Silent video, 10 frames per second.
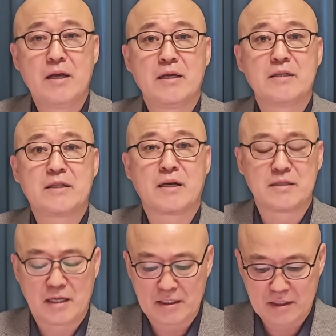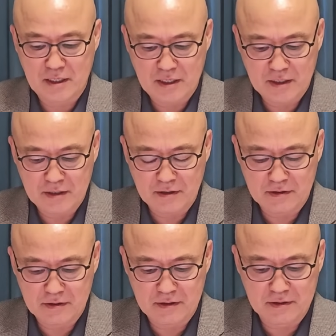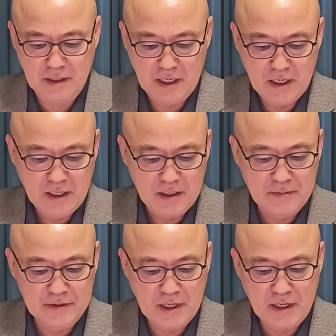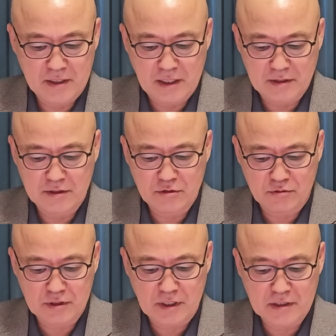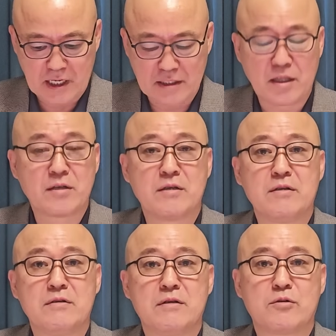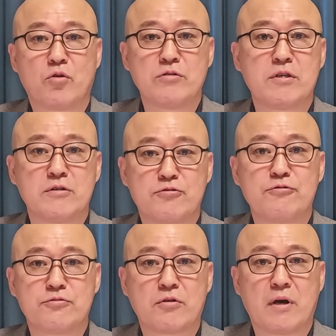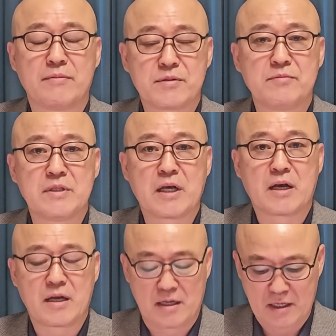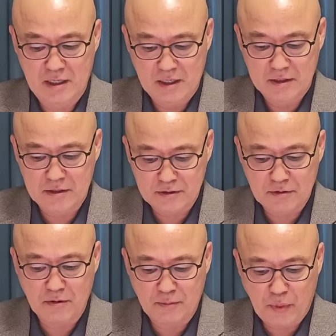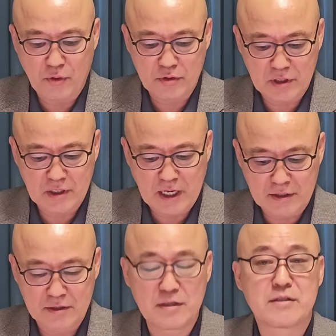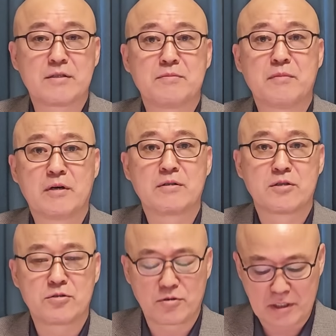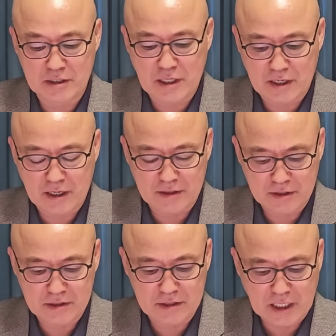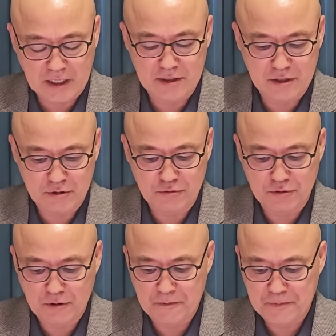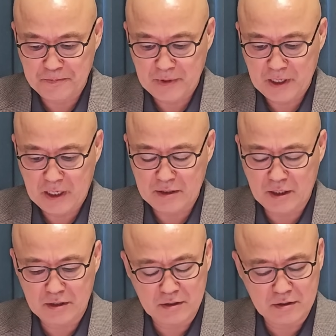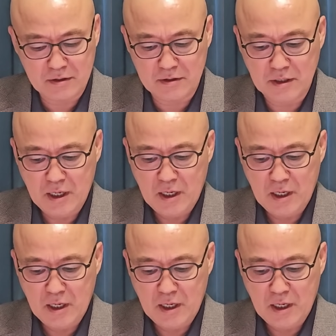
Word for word: 일단 하태경은 이번에 내년 총선에서 하태경을 공천을 줄 수가 없습니다. 스스로 포기한 것, 뭐 스스로 결단을 한 것은 잘한 일이고요. 하태경은